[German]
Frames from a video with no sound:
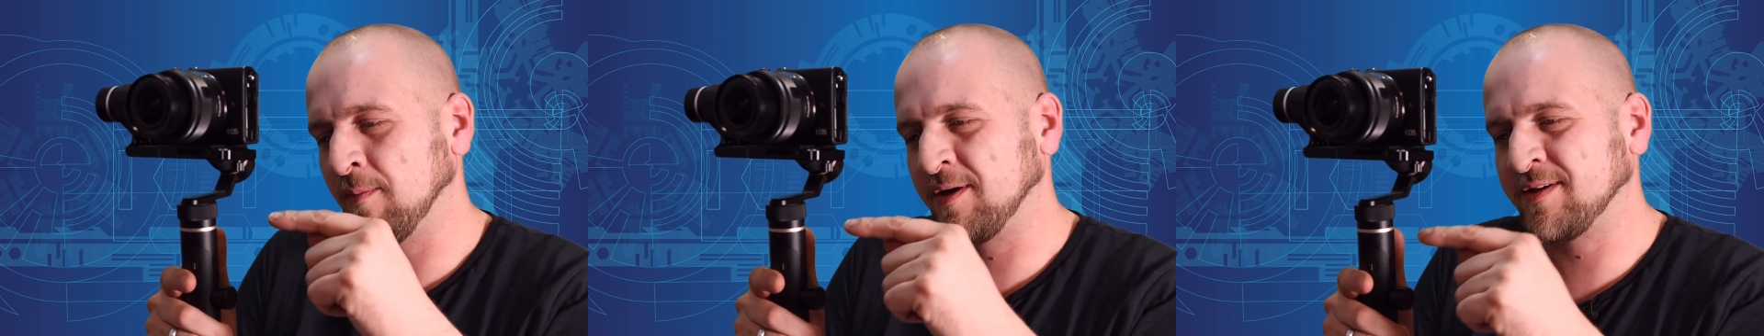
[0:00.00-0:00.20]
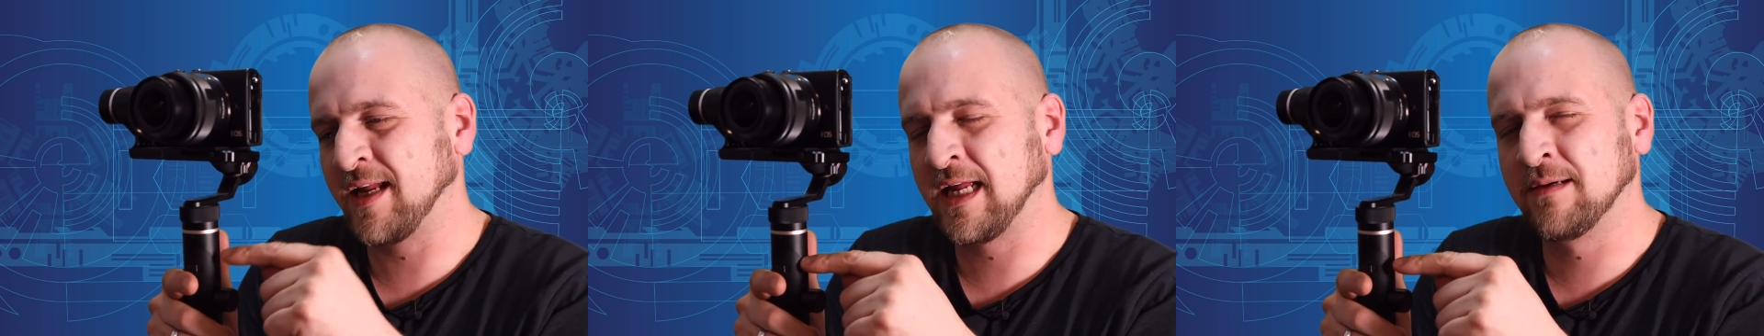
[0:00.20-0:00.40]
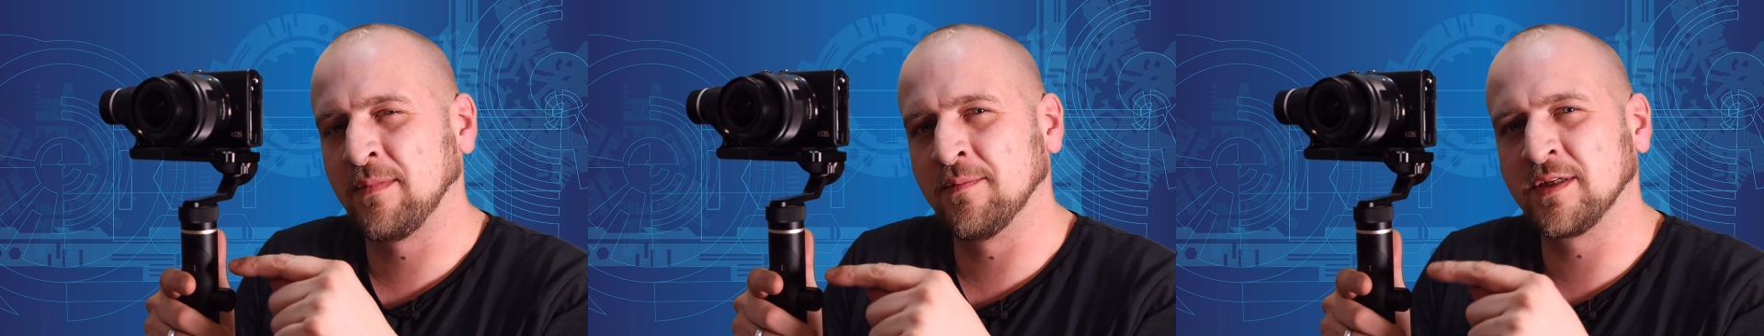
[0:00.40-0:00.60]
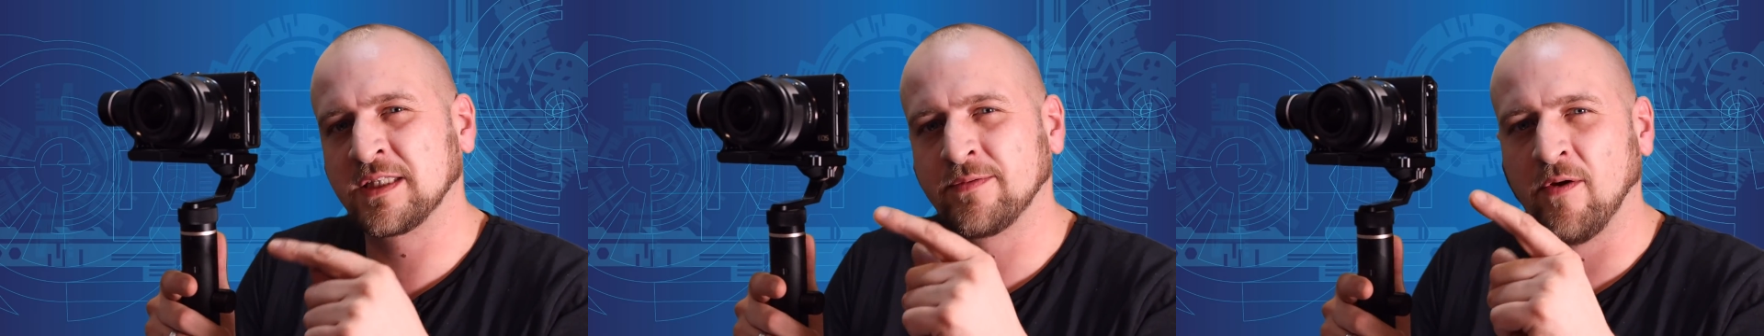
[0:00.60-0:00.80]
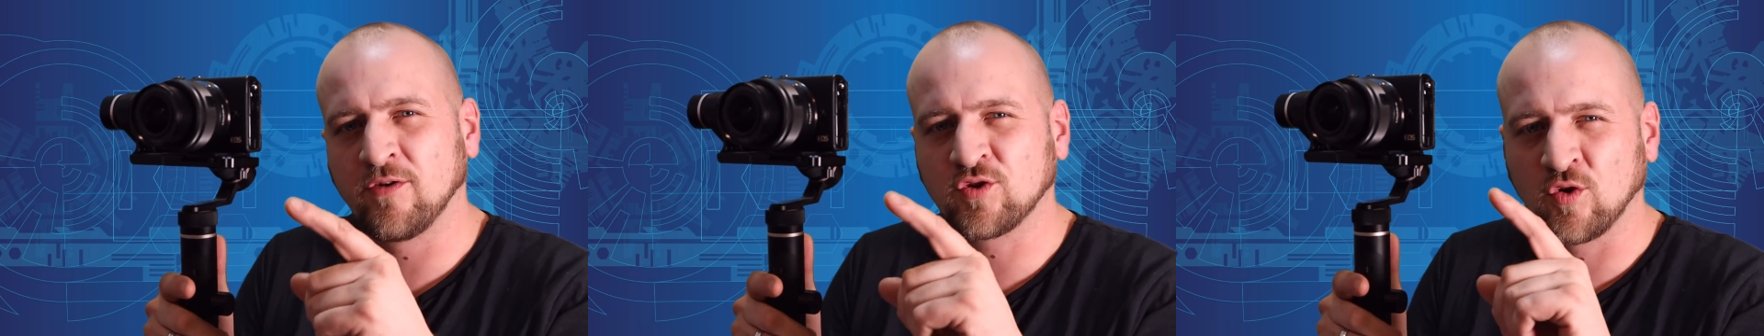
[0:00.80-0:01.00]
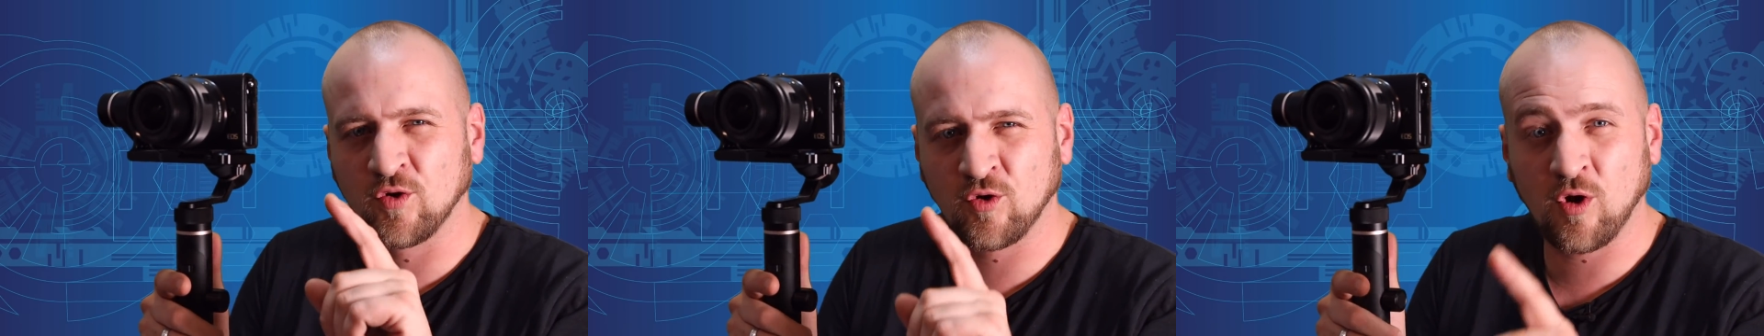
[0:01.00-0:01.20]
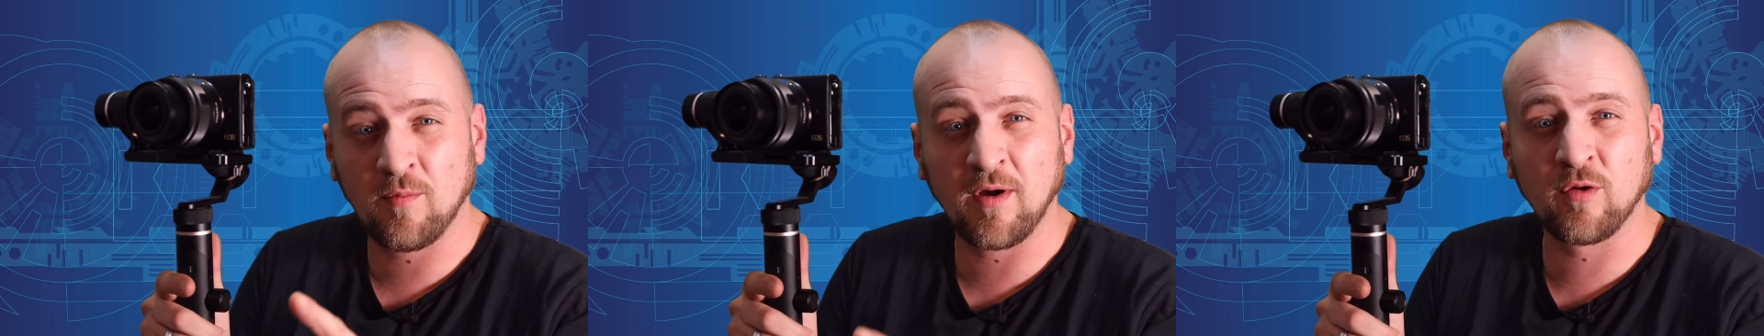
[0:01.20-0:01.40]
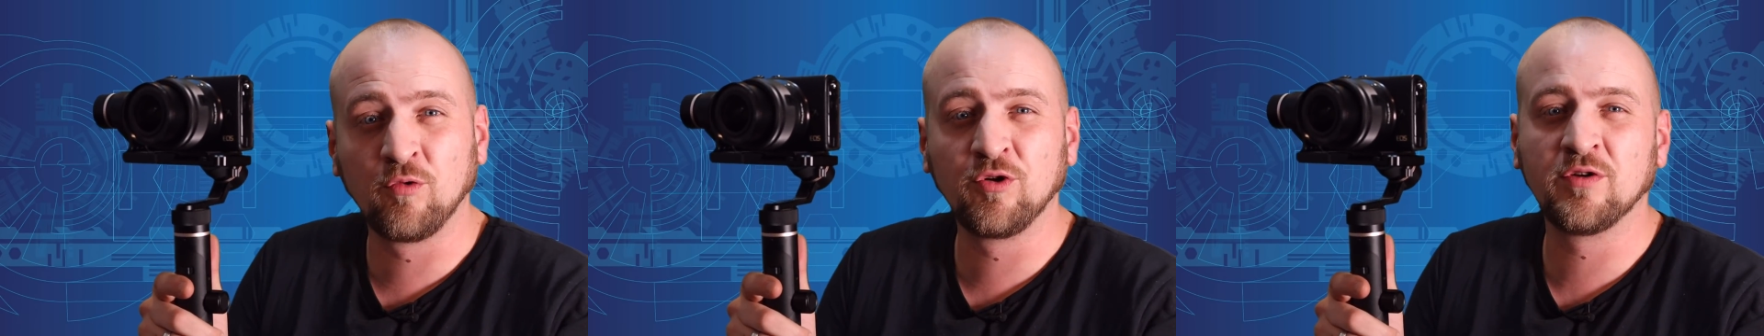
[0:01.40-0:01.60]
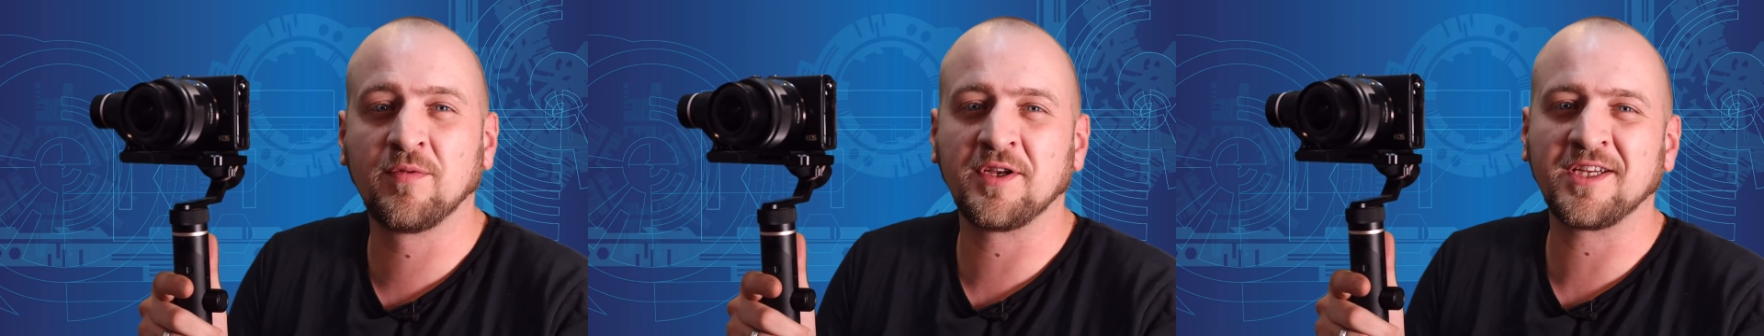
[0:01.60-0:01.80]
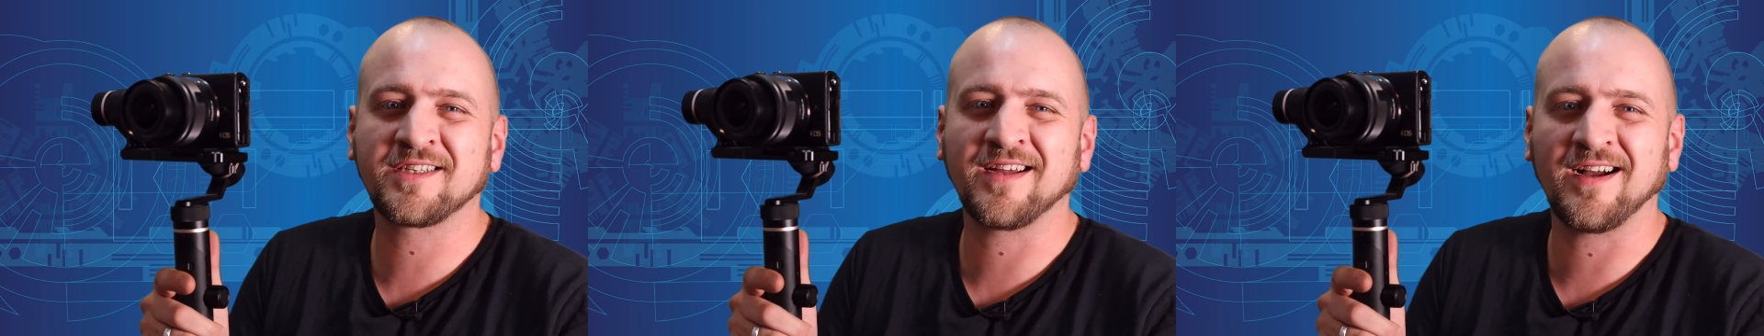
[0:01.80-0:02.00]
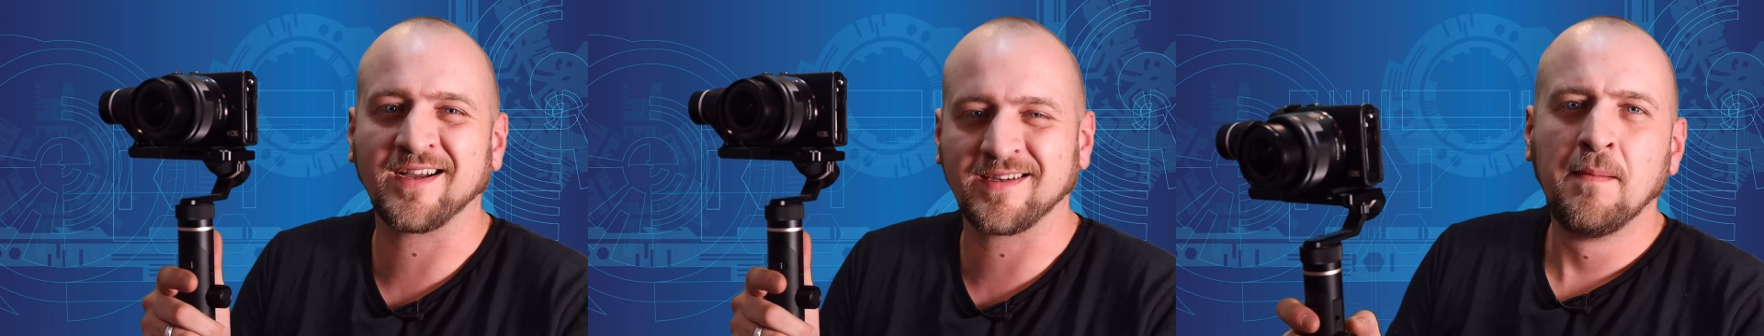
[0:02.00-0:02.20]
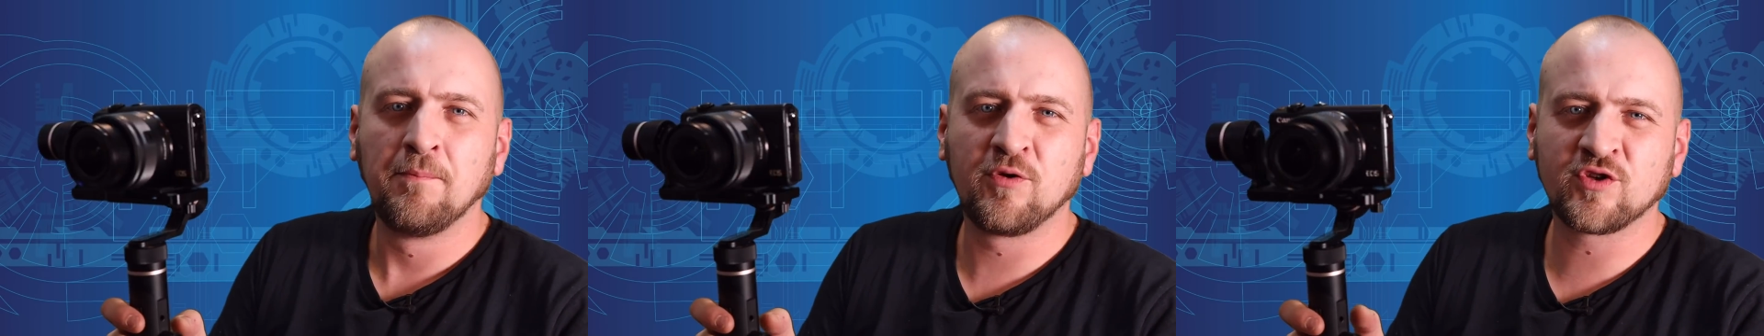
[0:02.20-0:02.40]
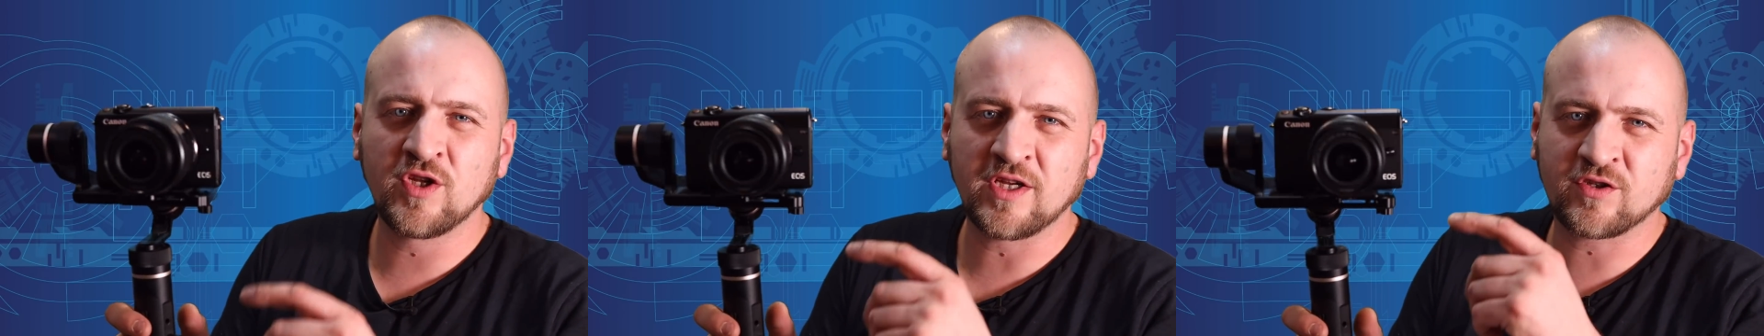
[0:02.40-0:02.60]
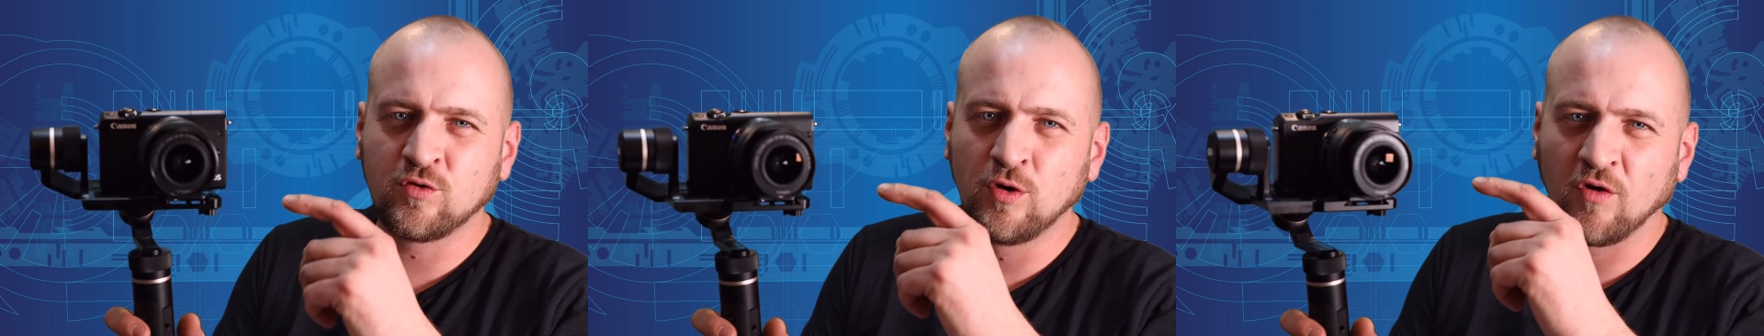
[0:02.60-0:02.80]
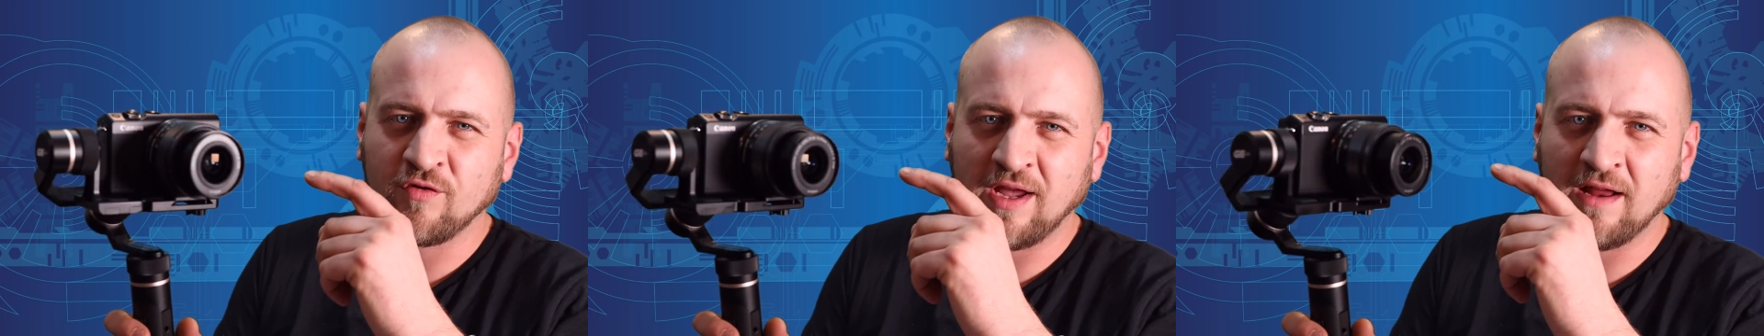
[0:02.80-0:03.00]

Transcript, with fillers: aber ich denke mal mit 12 Stunden kommt man gut über den Tag. Besonders cool auf